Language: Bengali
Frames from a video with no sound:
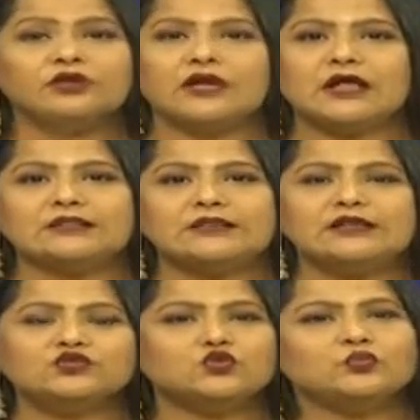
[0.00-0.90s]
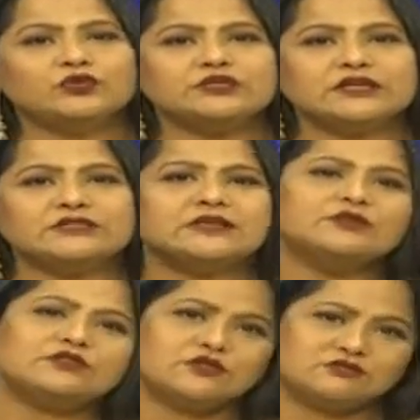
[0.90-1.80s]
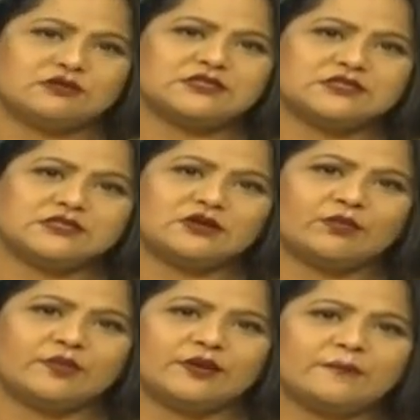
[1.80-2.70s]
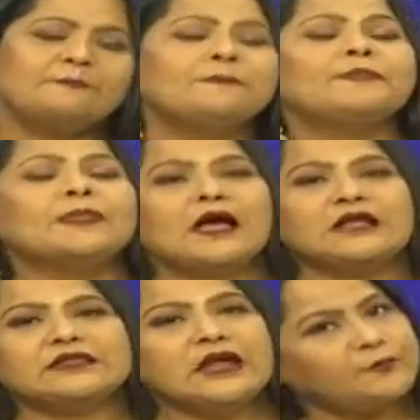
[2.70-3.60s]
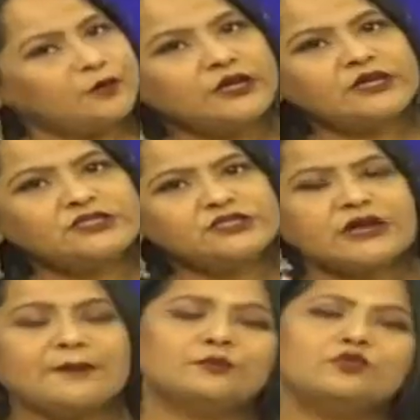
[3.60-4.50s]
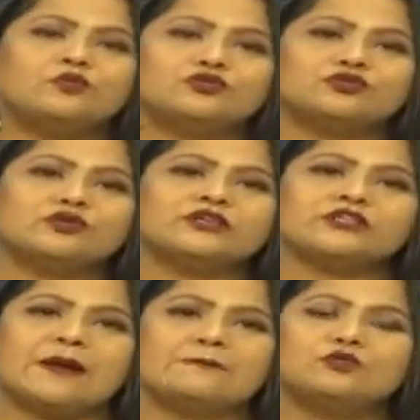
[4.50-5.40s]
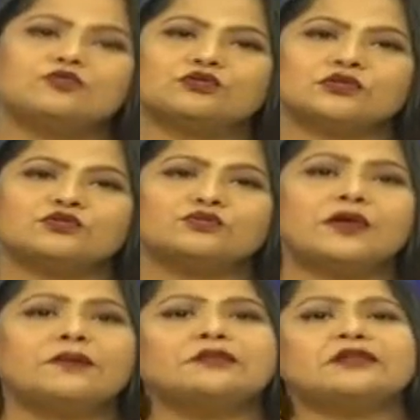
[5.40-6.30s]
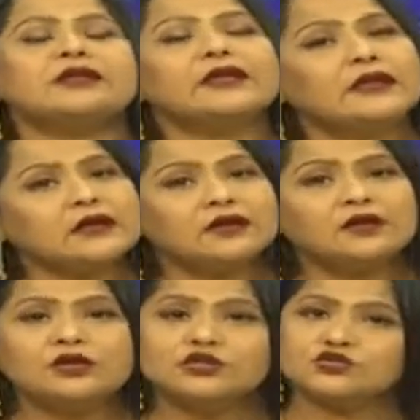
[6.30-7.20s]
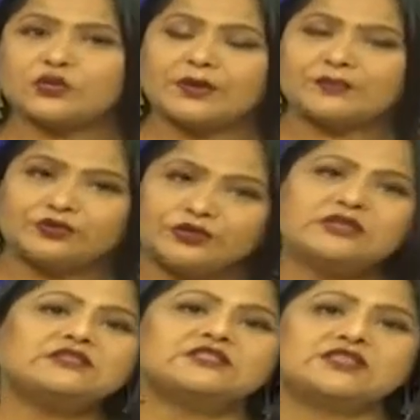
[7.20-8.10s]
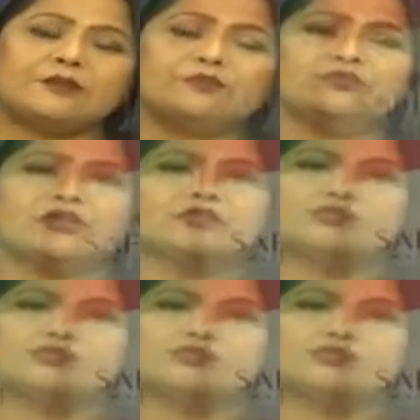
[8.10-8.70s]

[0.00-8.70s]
হাত দিলেই চুল পড়ে যাচ্ছে ওই সিচুয়েশনটা হবে না আর তারপরে আসি শ্যাম্পু প্রসঙ্গে শ্যাম্পু করতে তুমি আমাদের হেনা সোয়া প্রোটিন যে শ্যাম্পুটা আছে